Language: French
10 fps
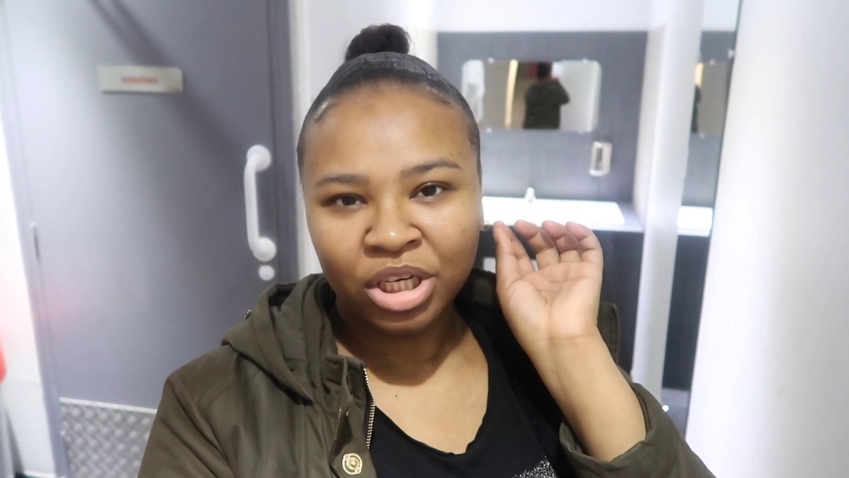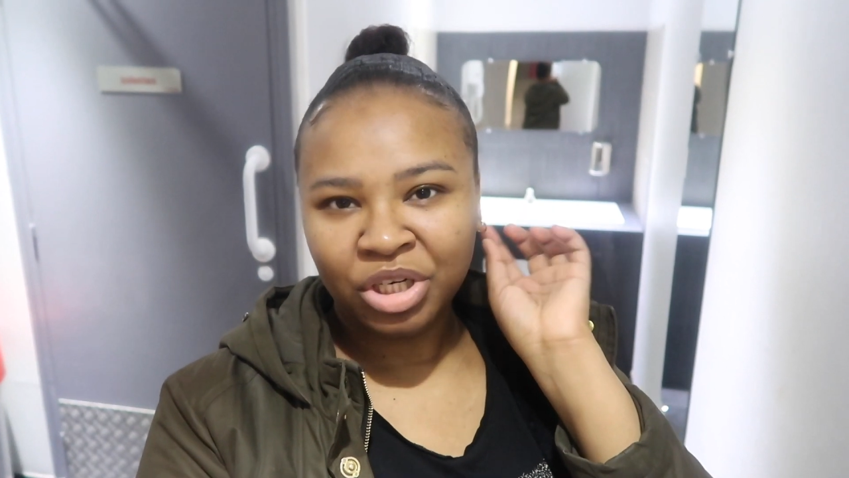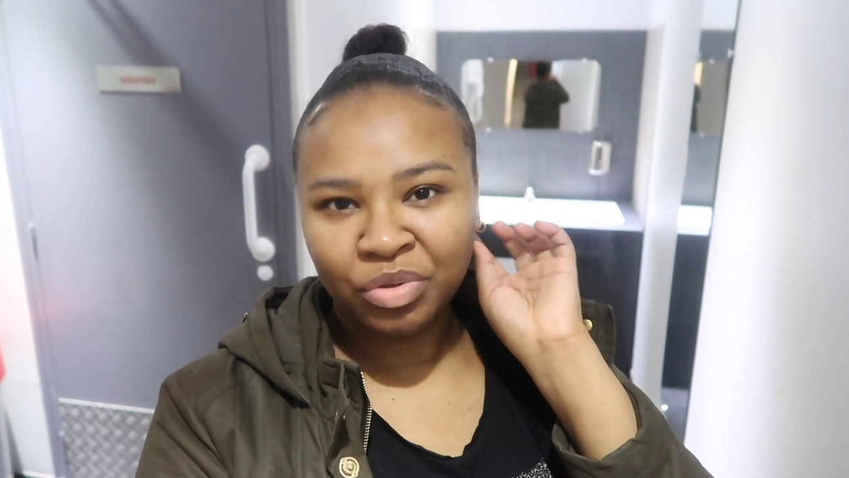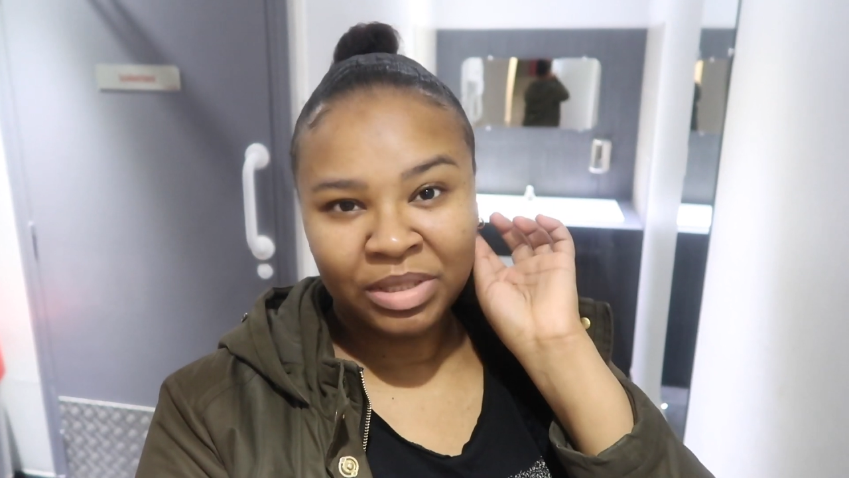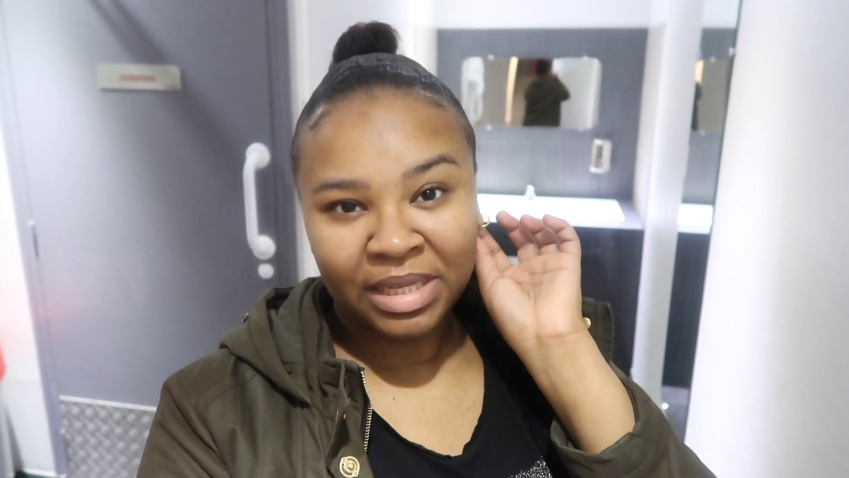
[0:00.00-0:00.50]

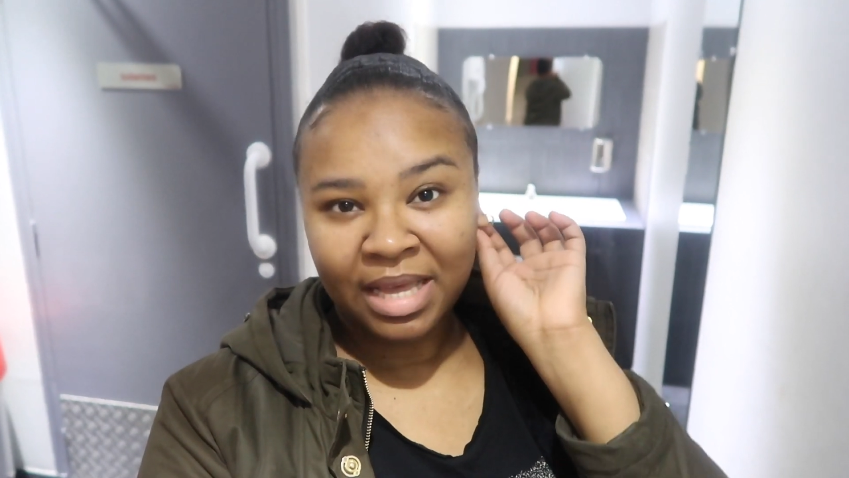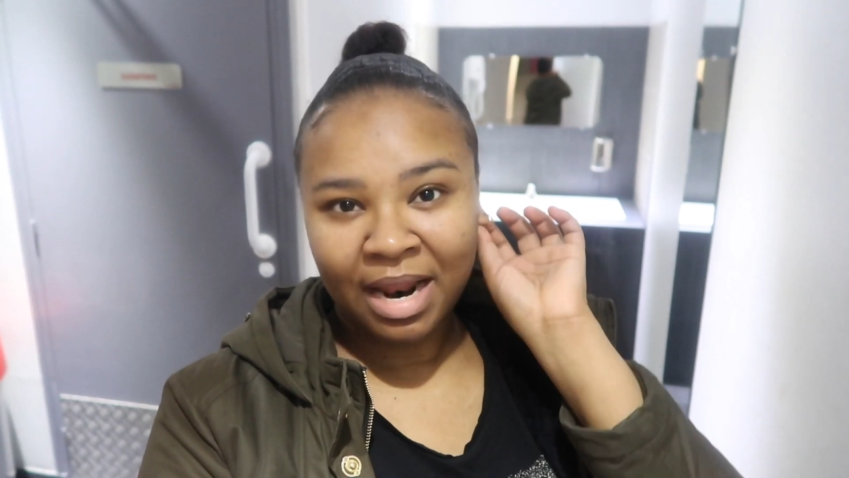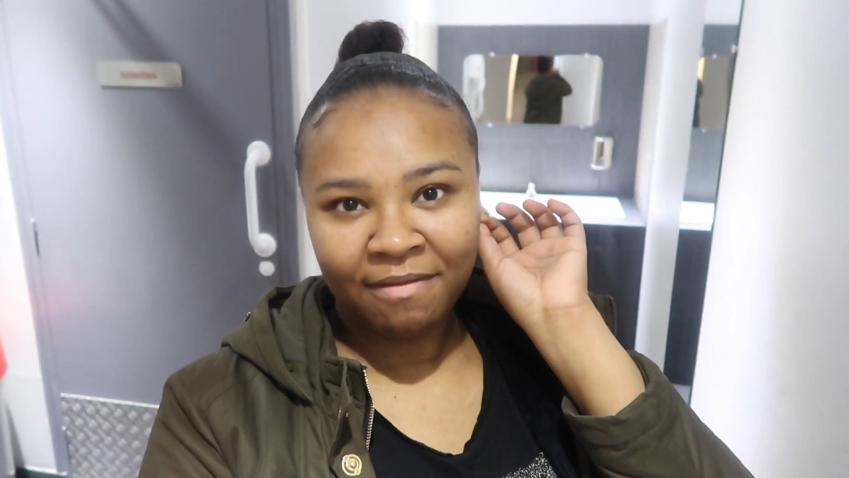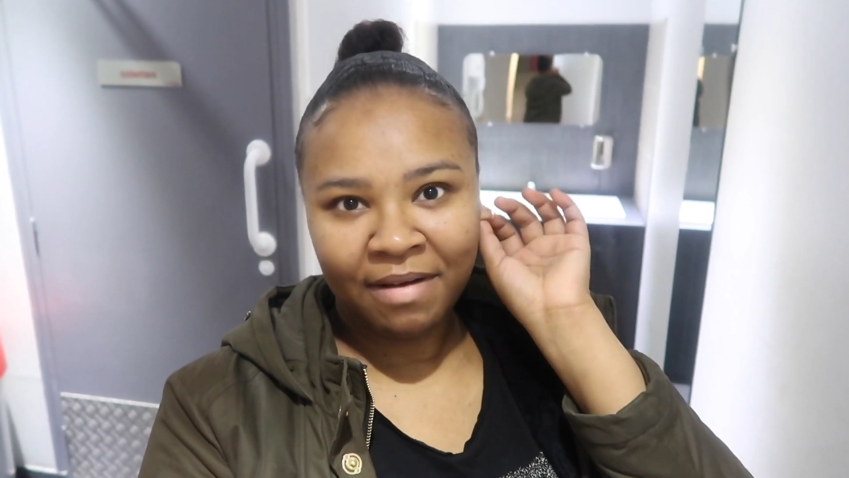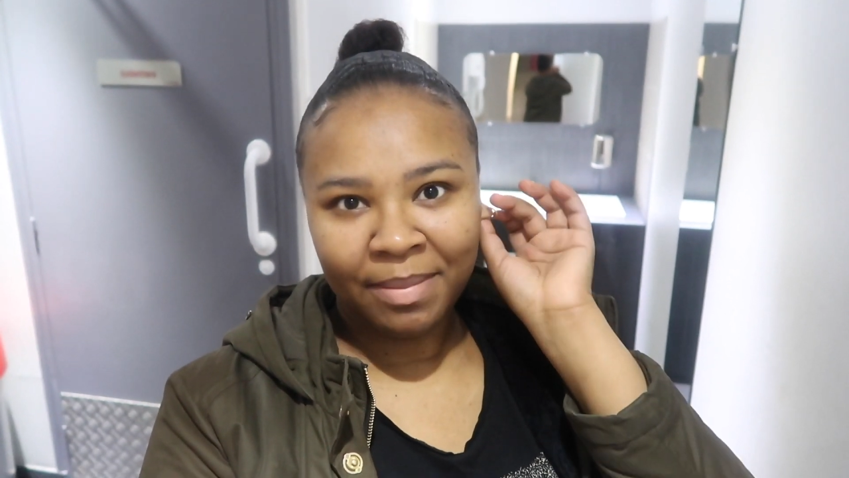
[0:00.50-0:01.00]
J'ai juste été
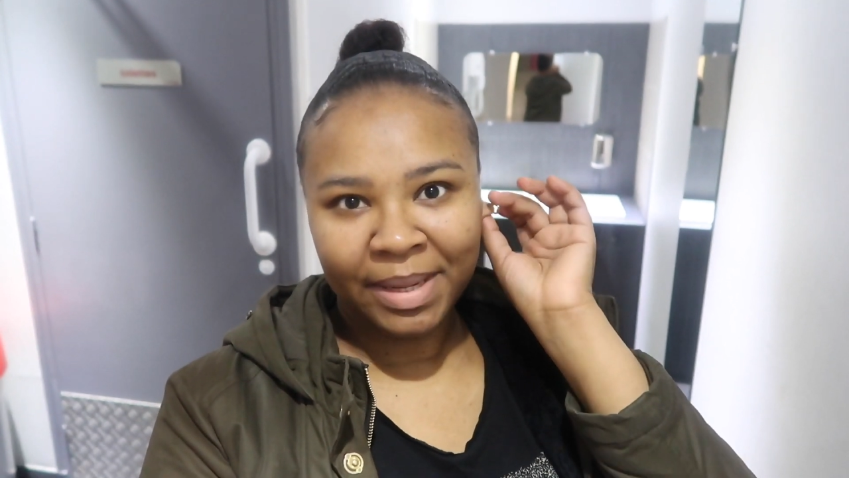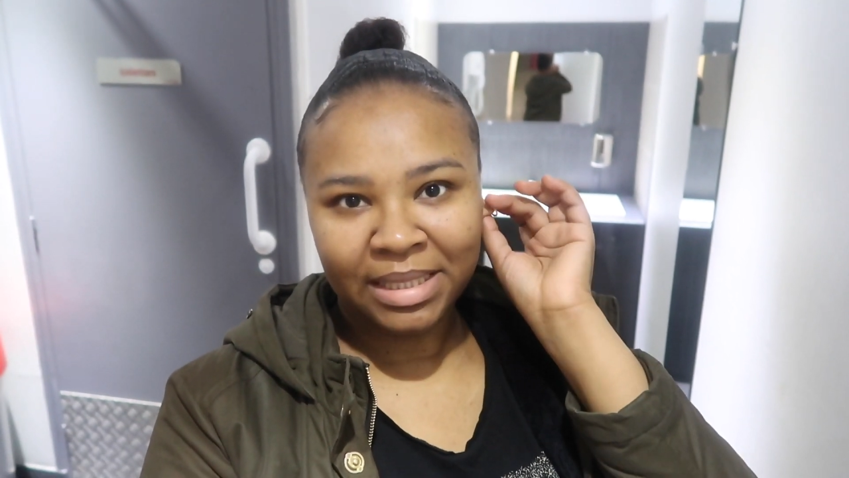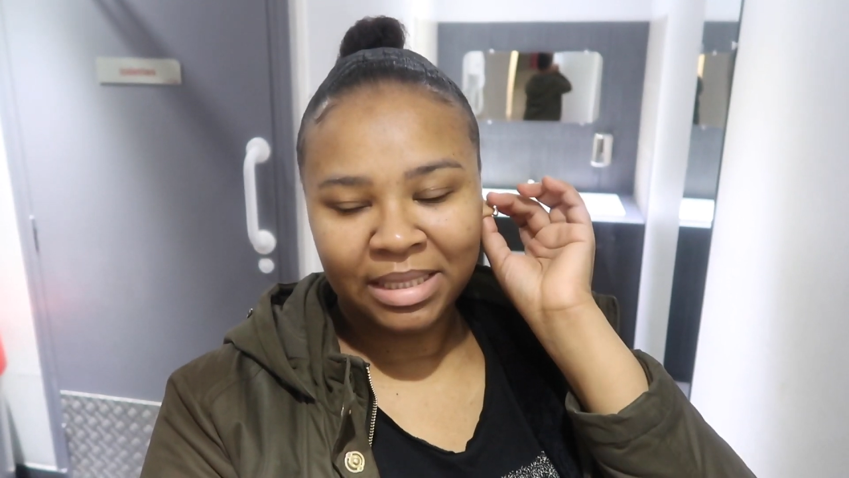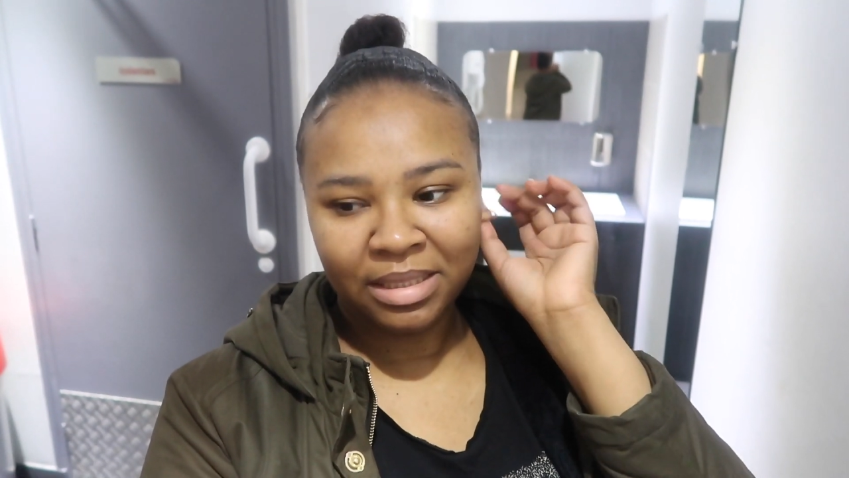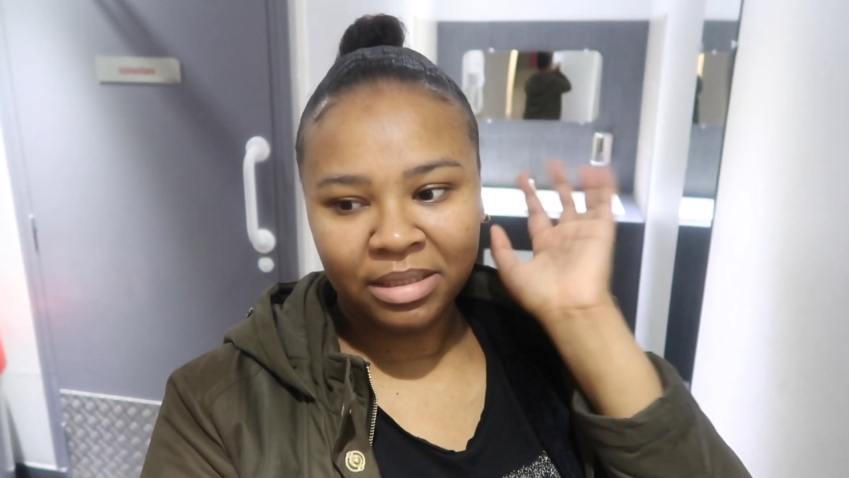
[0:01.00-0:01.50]
à la
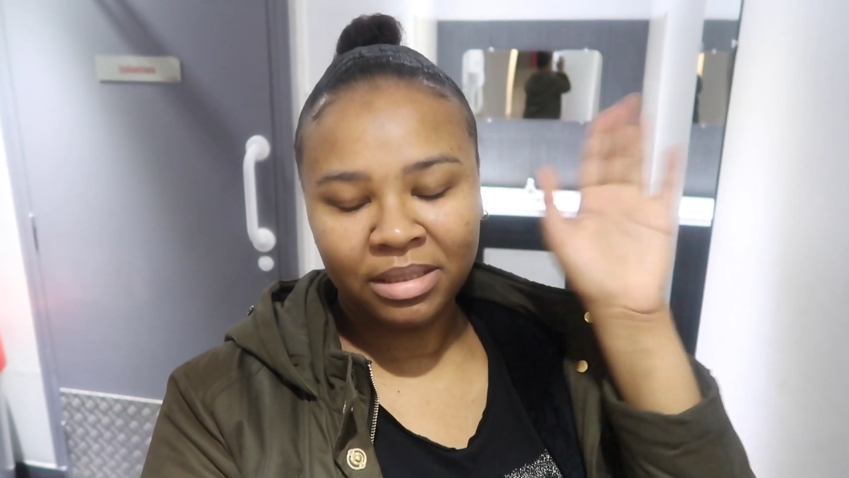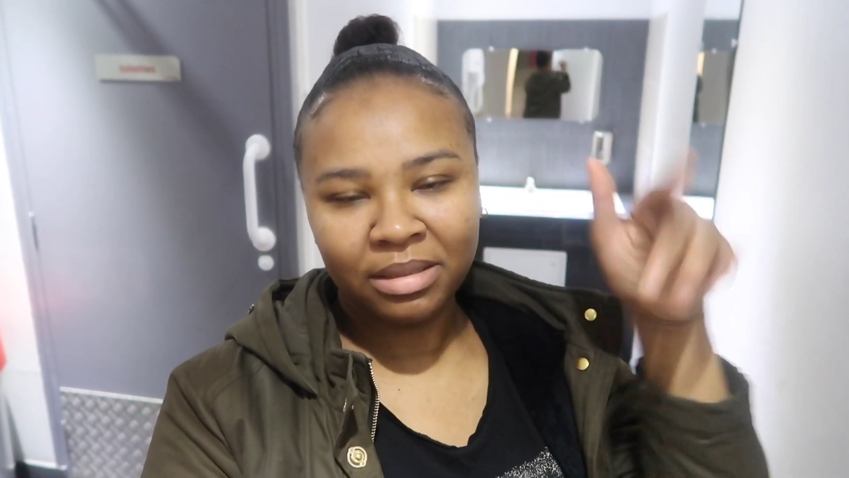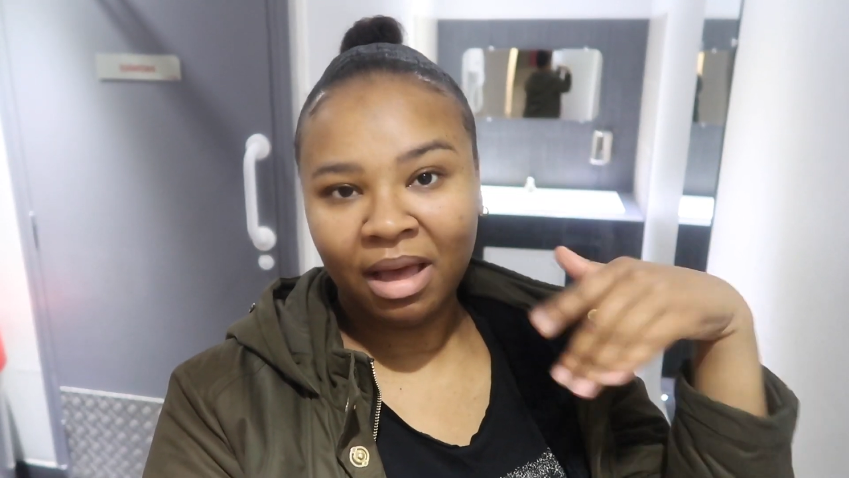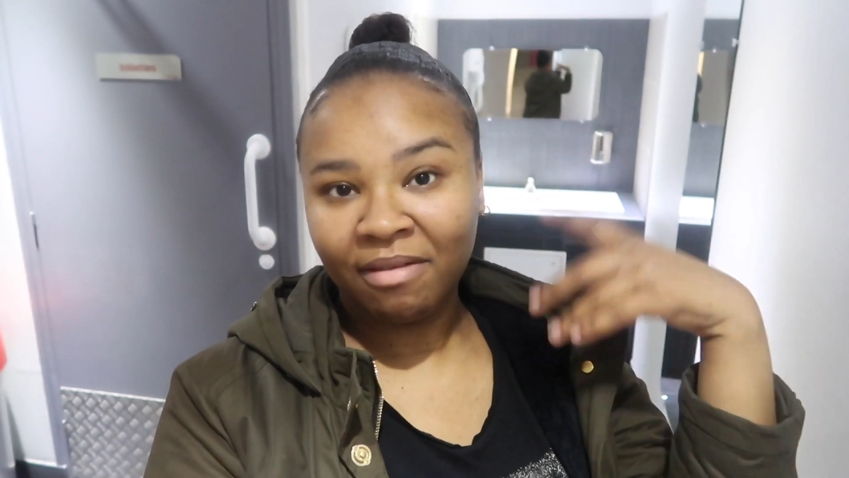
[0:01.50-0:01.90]
pharmacie